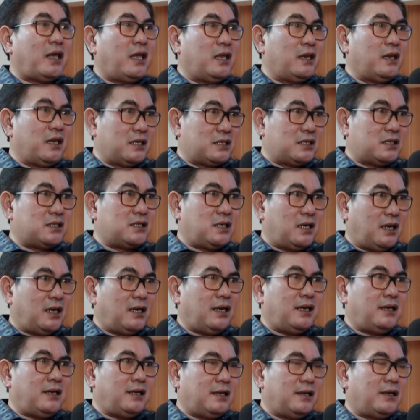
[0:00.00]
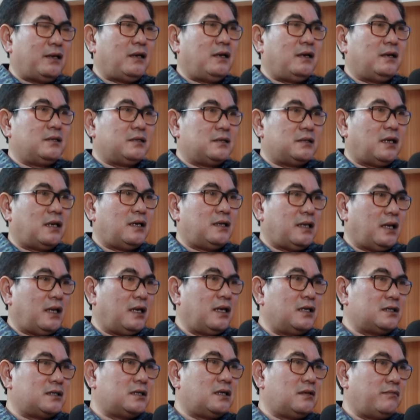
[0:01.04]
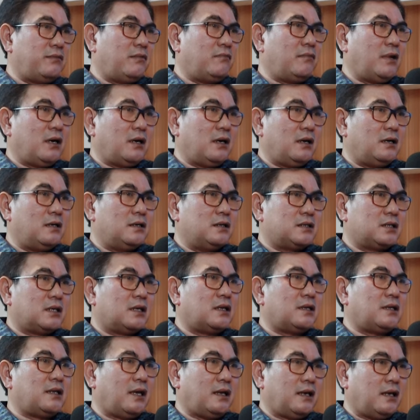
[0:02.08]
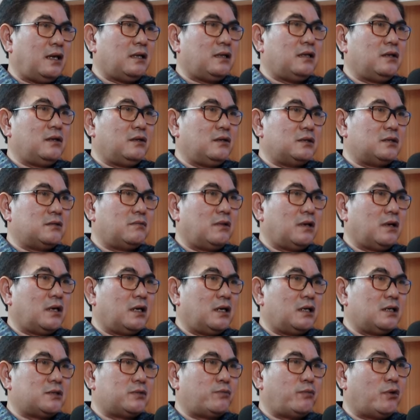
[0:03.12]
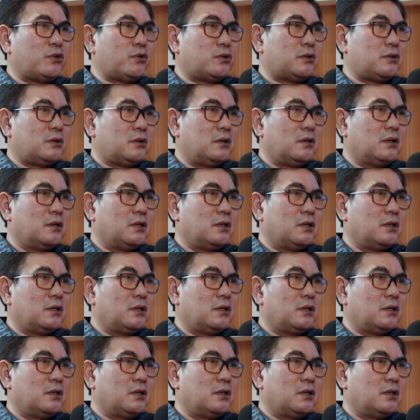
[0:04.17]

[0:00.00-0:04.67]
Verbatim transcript: secara teknis, teknis ya. penyelenggaraan. Nah, secara ya. teknis kan memang Gini. sekretariat itu sebagai yeah. spot